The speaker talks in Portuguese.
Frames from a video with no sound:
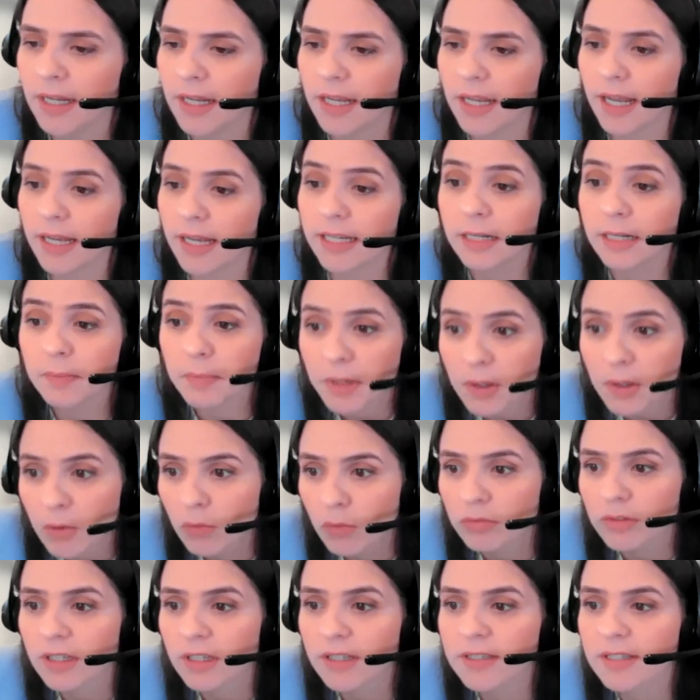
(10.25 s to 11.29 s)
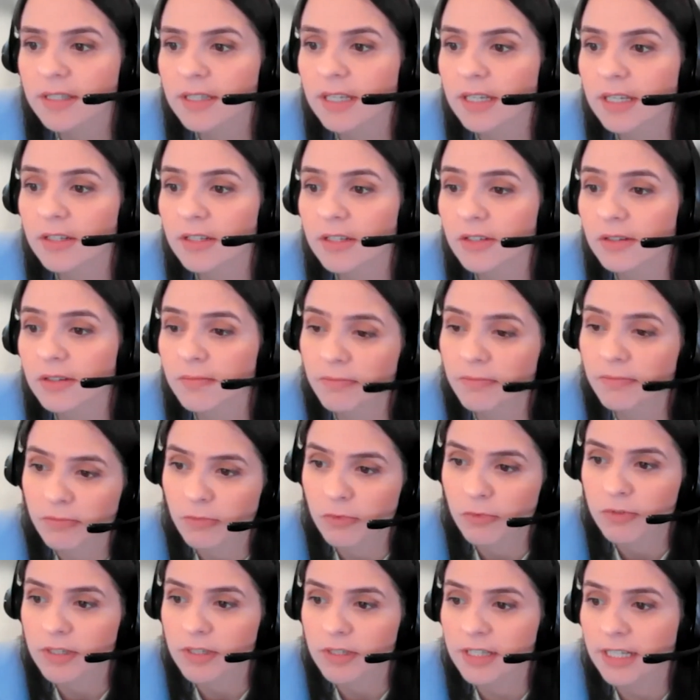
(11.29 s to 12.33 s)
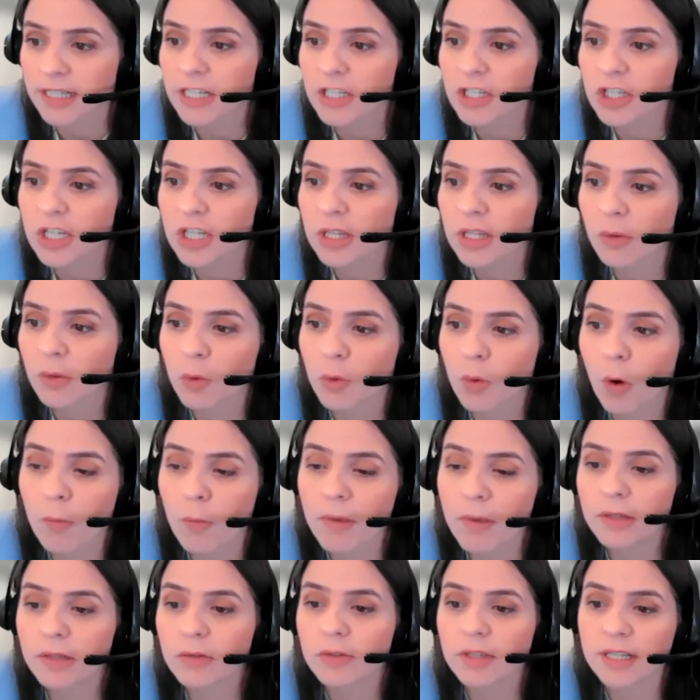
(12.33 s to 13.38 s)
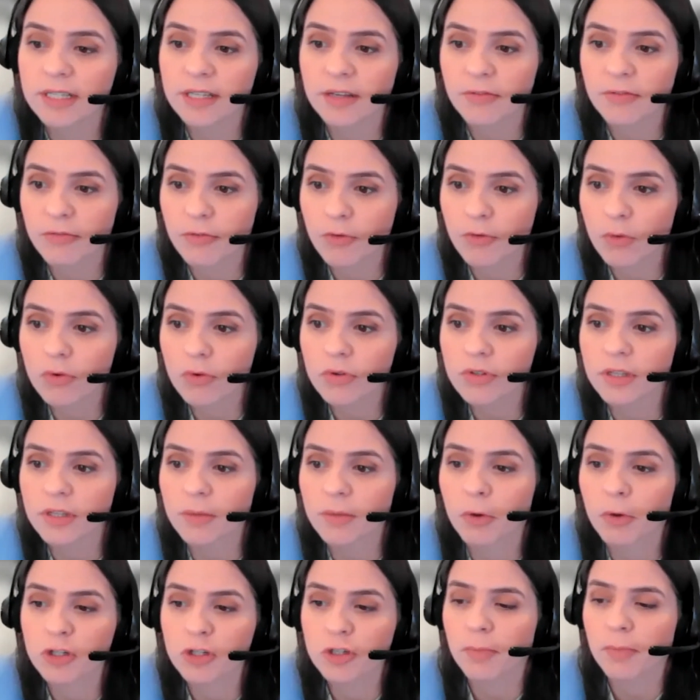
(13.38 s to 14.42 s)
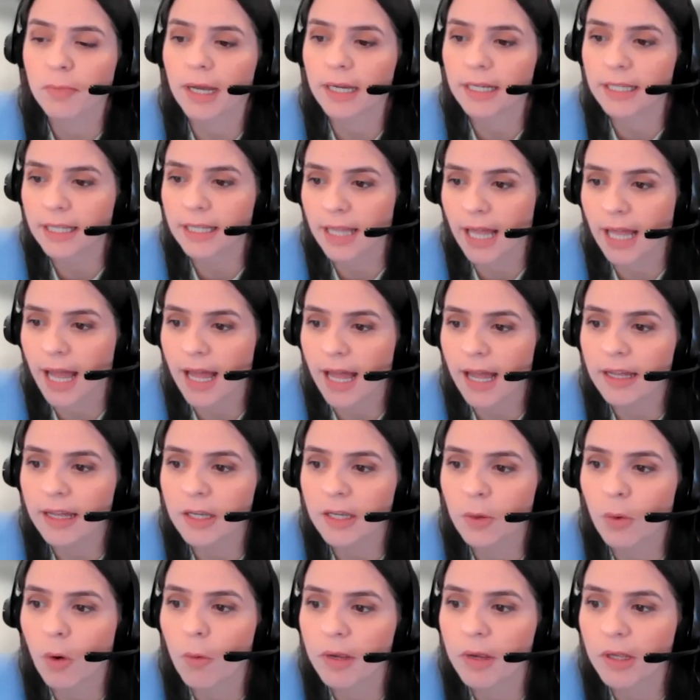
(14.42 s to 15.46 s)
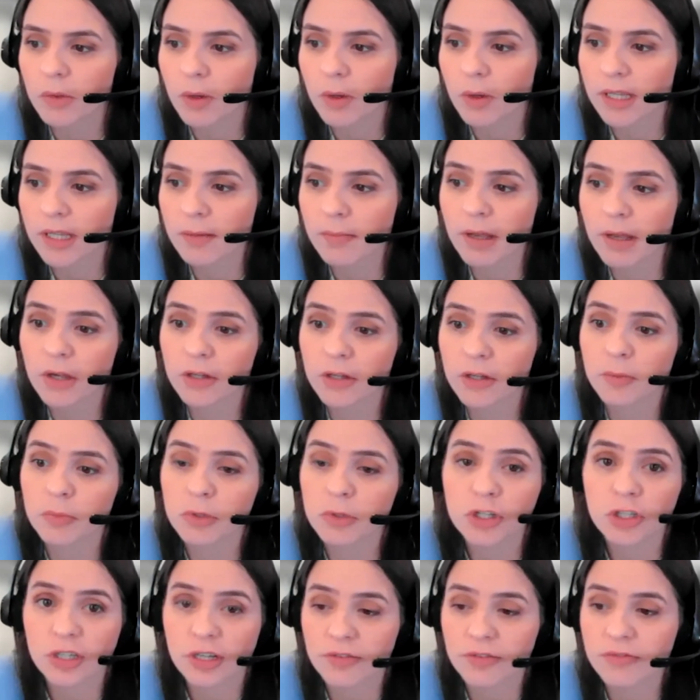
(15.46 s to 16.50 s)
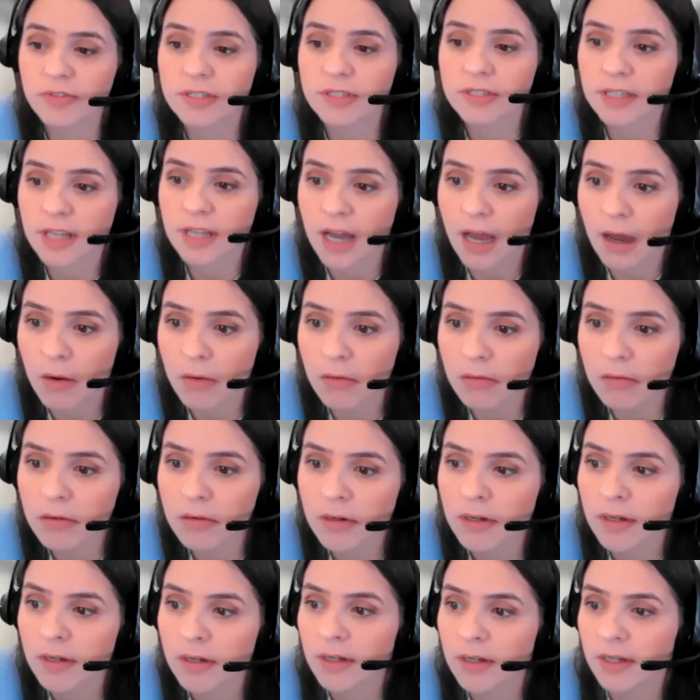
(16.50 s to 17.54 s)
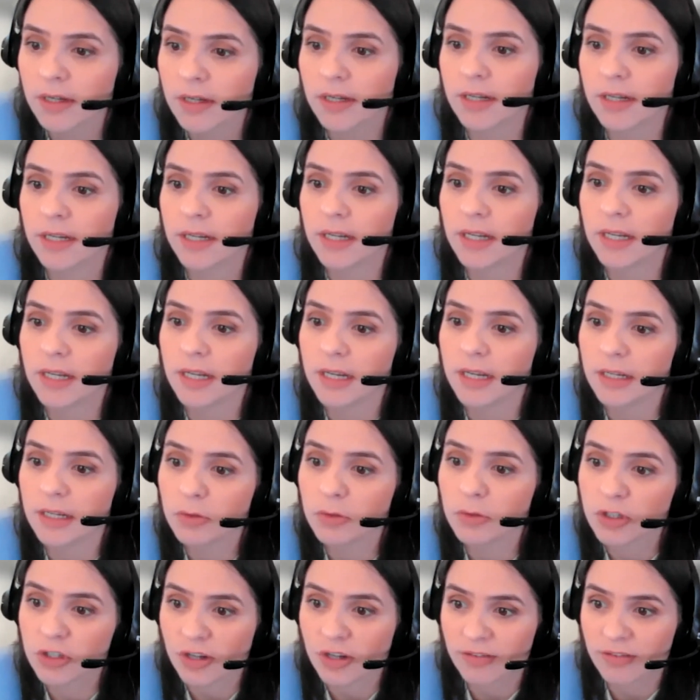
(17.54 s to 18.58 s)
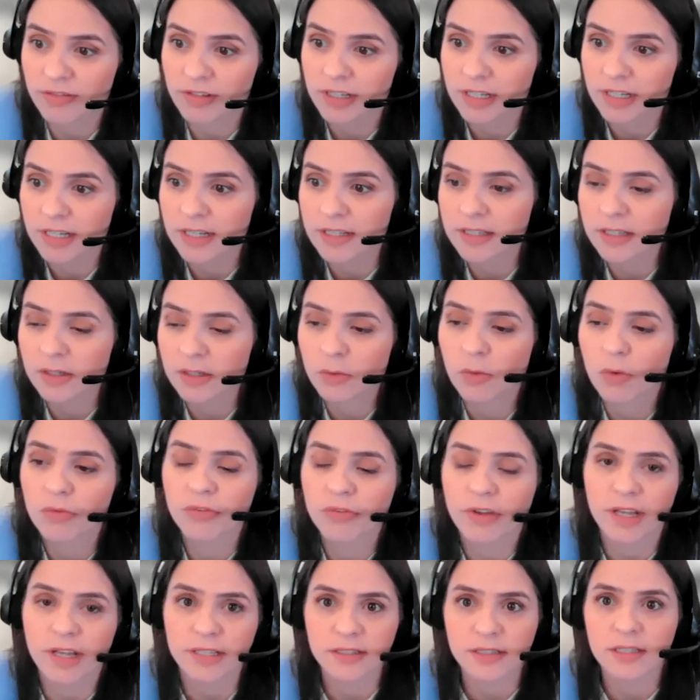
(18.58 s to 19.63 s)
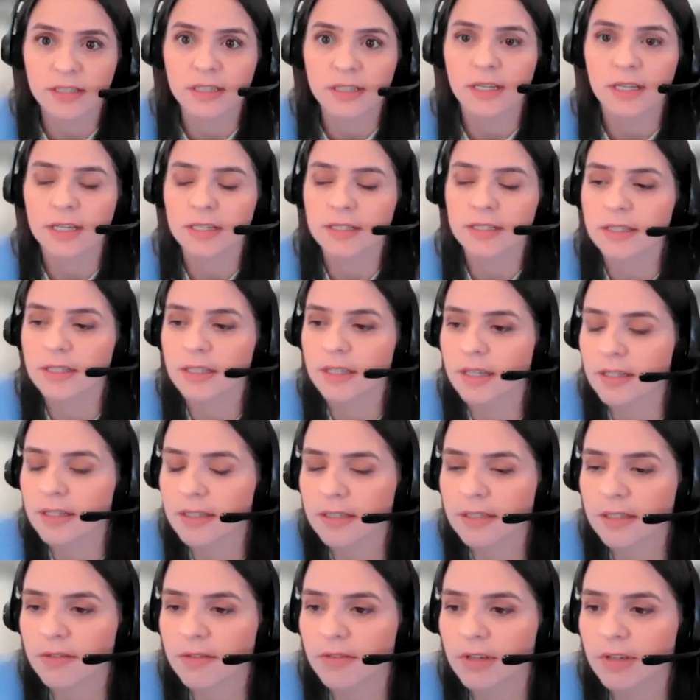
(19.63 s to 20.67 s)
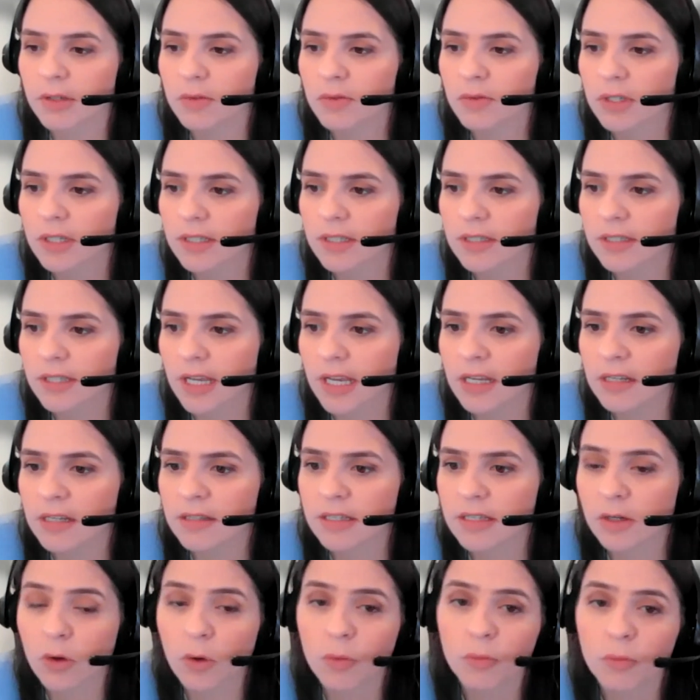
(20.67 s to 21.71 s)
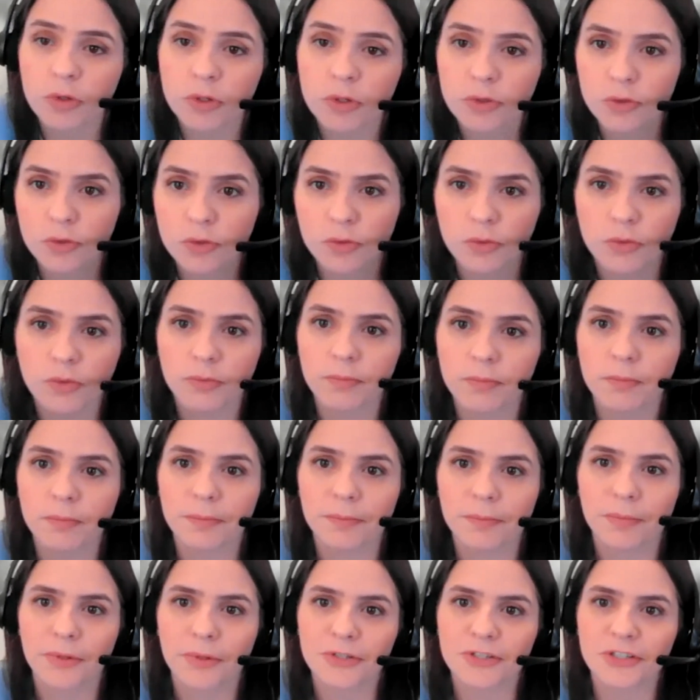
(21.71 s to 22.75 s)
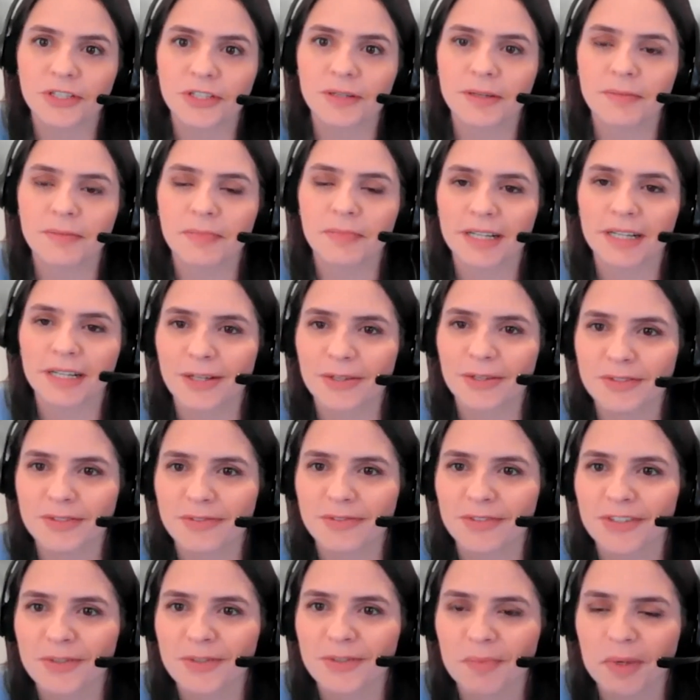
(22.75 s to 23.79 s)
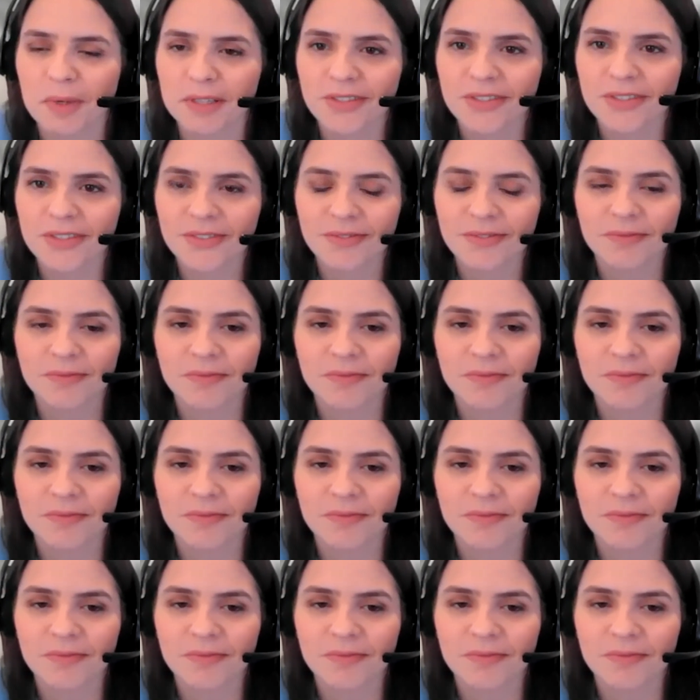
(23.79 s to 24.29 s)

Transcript: É, aí ele pergunta se gente, vocês acreditam que o aumento dessa força pode impactar em um aumento ainda maior da política fiscal é, do que já haveria se não houvesse esse, esses eventos recentes e como isso pode impactar os investimentos.